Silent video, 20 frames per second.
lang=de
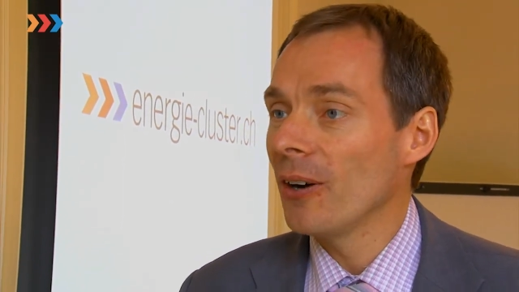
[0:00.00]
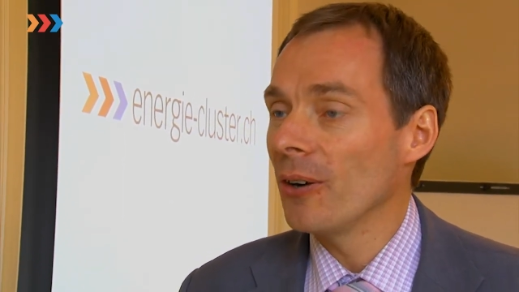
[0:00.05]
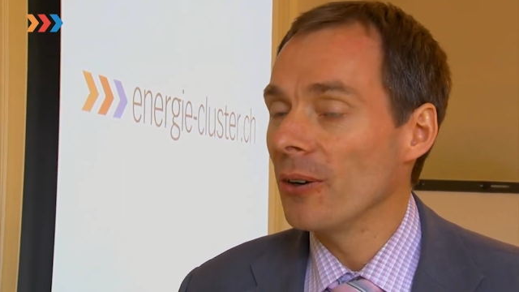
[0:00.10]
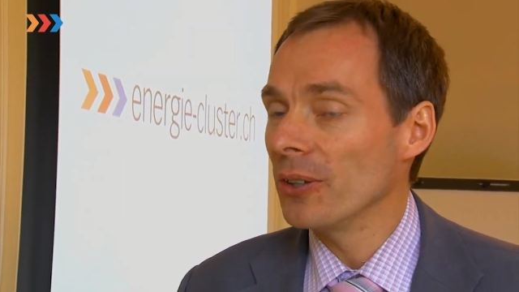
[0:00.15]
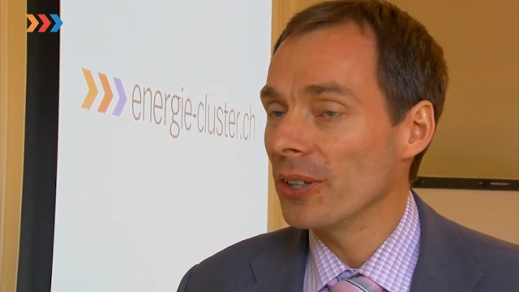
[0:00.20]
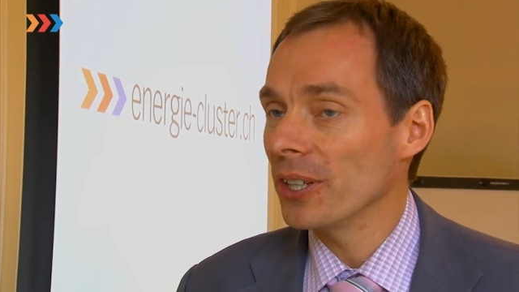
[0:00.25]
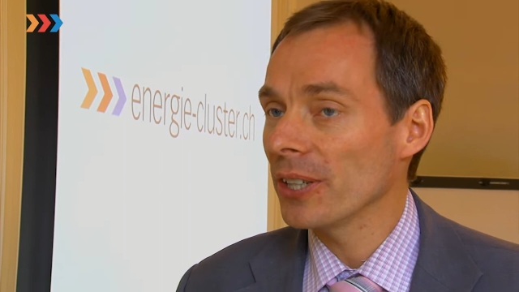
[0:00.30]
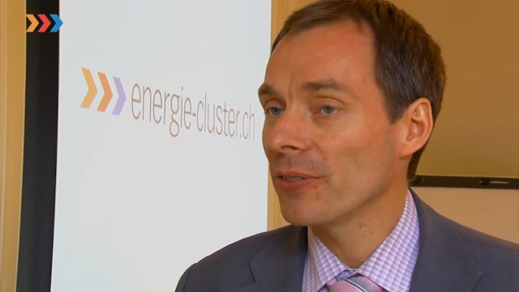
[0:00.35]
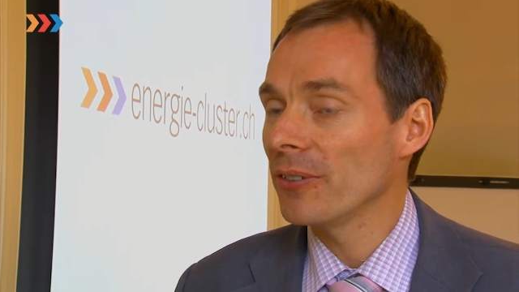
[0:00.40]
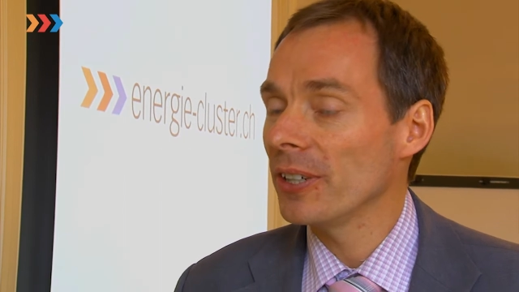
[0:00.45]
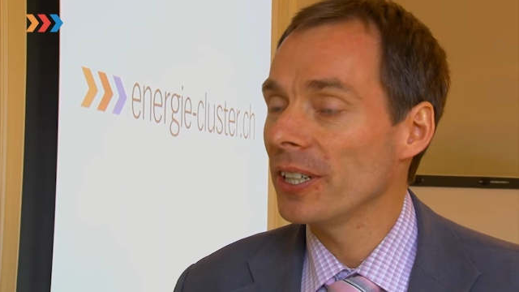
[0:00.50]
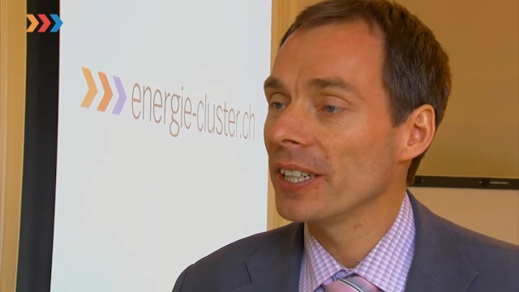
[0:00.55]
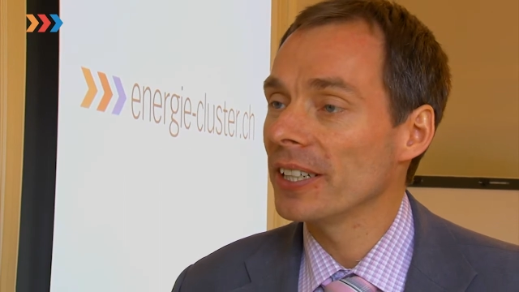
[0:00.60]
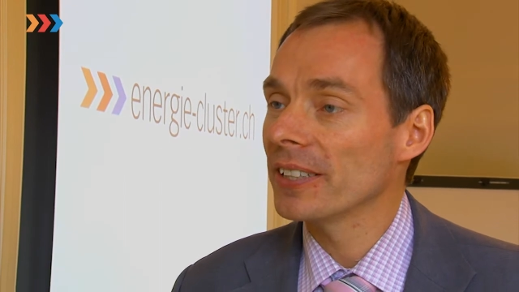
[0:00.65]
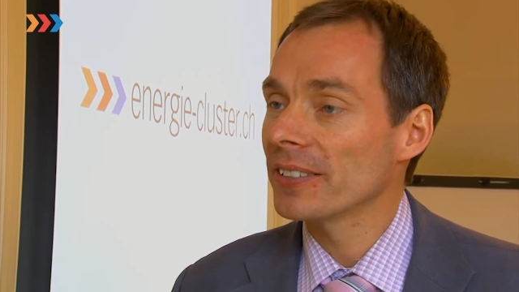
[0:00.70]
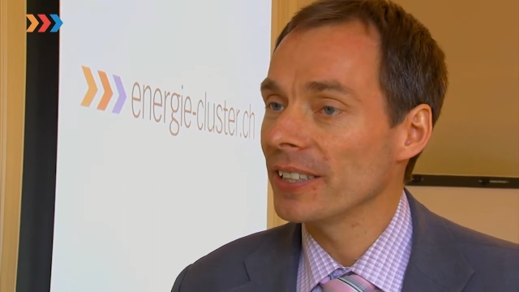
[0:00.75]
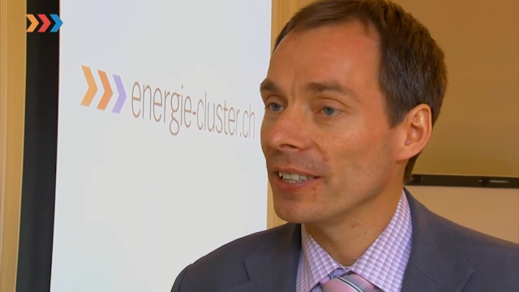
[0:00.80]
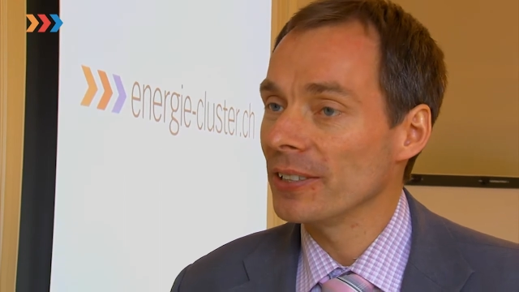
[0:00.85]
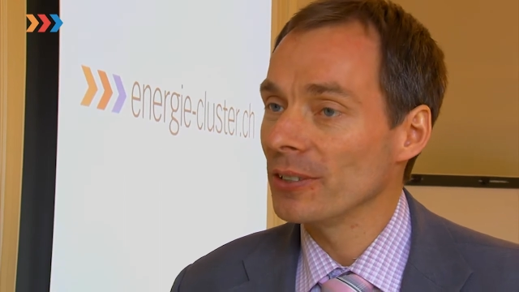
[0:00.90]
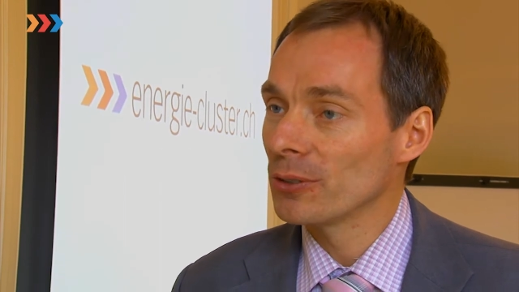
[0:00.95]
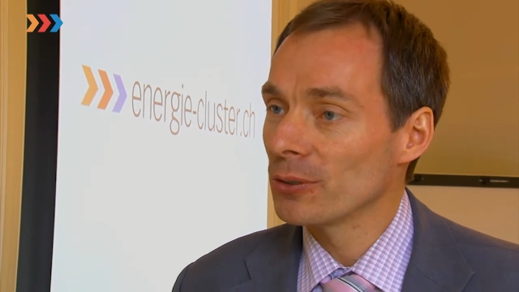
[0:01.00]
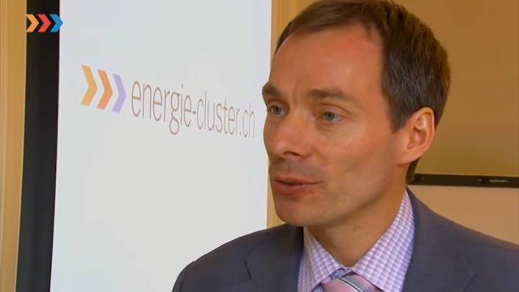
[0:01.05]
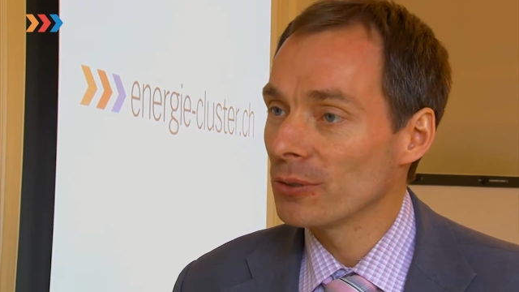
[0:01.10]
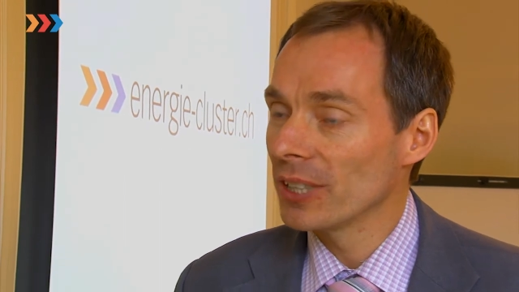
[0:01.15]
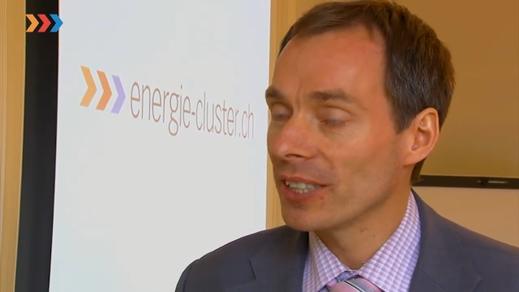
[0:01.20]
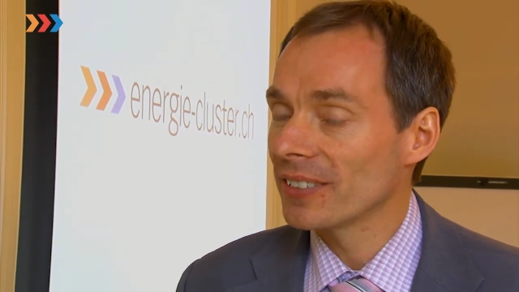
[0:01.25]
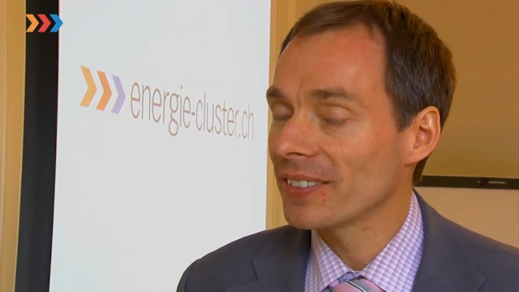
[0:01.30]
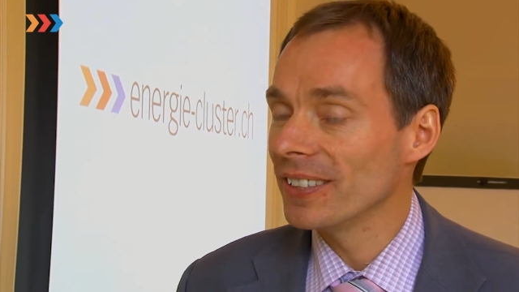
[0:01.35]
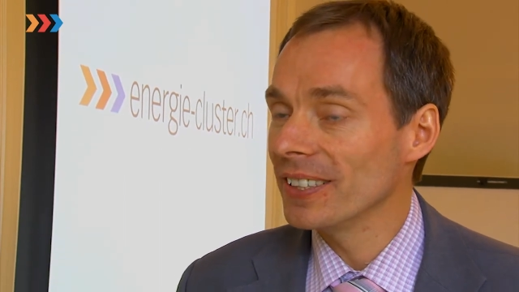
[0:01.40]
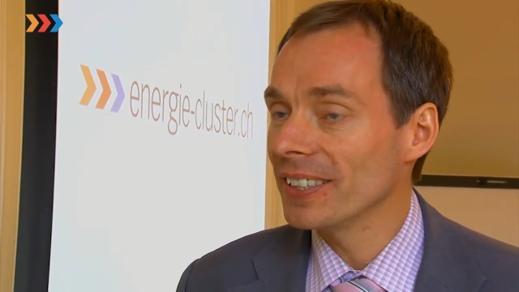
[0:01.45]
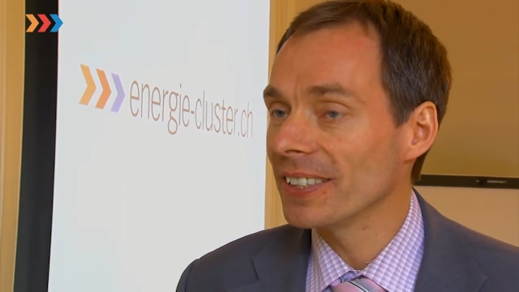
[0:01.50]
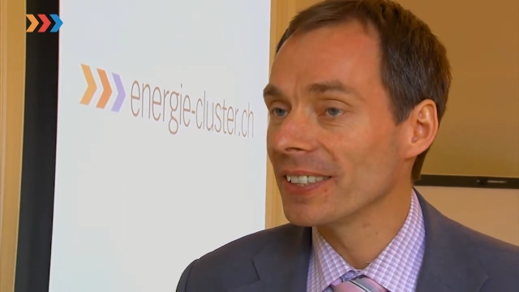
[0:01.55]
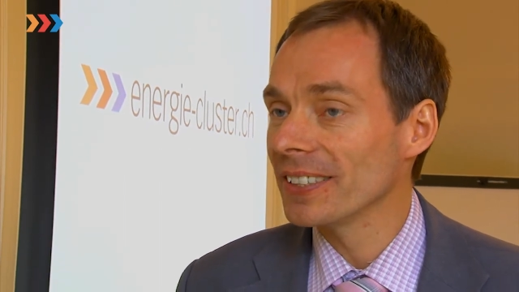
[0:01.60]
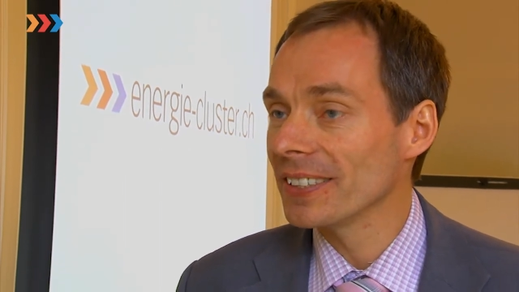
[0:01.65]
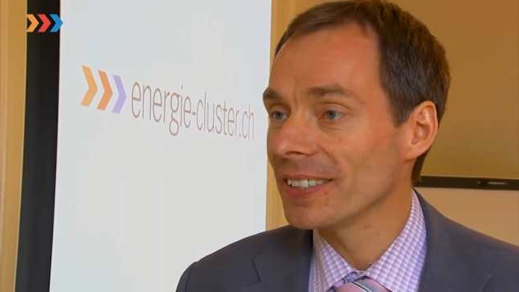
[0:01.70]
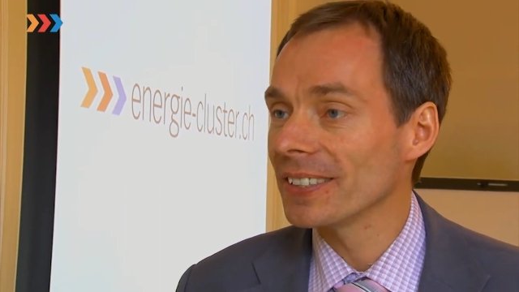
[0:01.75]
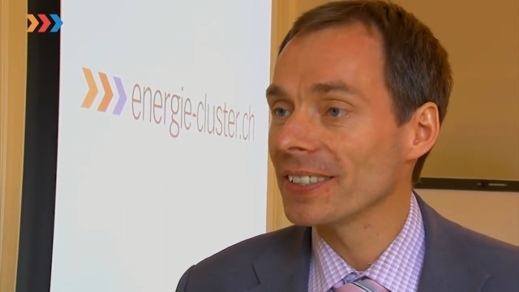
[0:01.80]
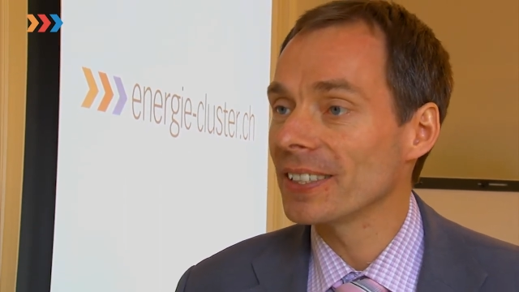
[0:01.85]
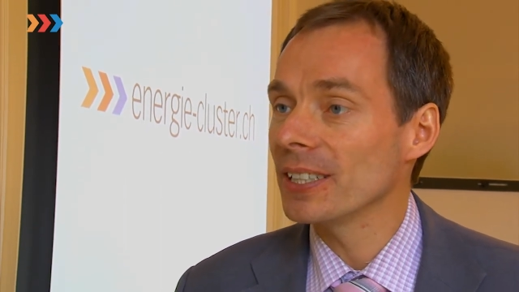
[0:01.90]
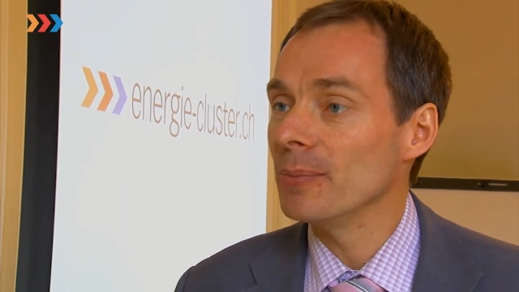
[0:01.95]
Und ich werde jetzt eine
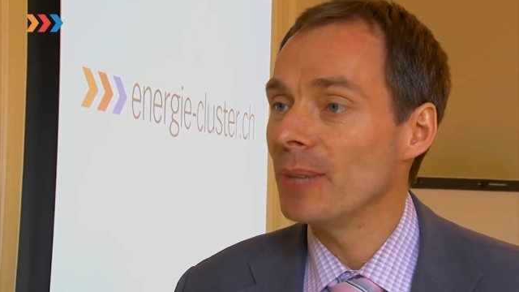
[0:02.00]
zusätzliche